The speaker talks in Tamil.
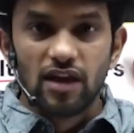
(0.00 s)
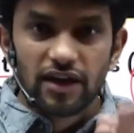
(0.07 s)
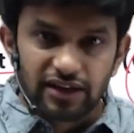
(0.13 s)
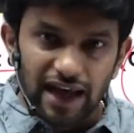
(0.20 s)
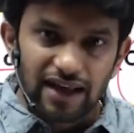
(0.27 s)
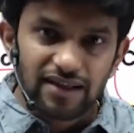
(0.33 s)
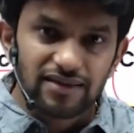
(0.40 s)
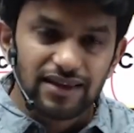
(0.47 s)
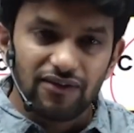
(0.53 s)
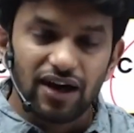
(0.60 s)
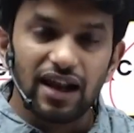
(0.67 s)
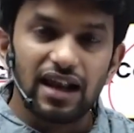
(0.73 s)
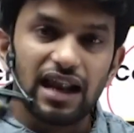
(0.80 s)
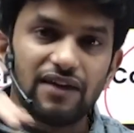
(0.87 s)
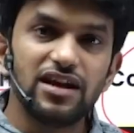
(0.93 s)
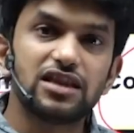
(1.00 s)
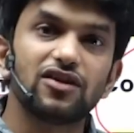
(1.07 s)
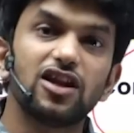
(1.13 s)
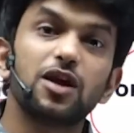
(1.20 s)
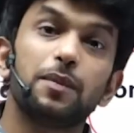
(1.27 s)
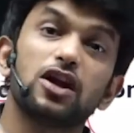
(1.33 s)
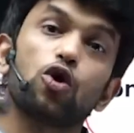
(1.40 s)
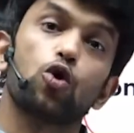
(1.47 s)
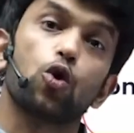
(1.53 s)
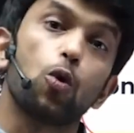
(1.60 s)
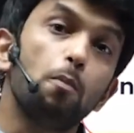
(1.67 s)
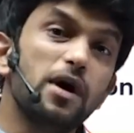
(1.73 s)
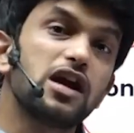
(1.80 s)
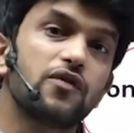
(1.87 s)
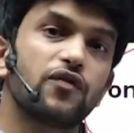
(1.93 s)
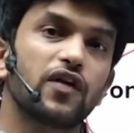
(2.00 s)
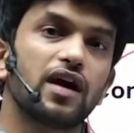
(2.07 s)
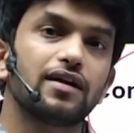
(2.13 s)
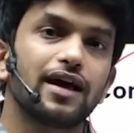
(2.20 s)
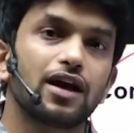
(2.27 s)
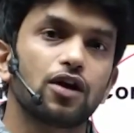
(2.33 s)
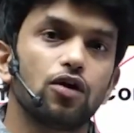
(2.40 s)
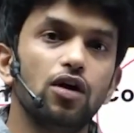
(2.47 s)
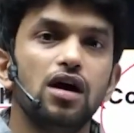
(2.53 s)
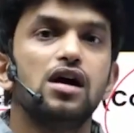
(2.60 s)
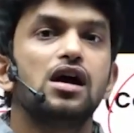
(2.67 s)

டென்த்தை விட லெவன்த் வந்து பார்த்தோன்னா ரொம்ப டிஃபிகல்ட்டாக இருக்கும்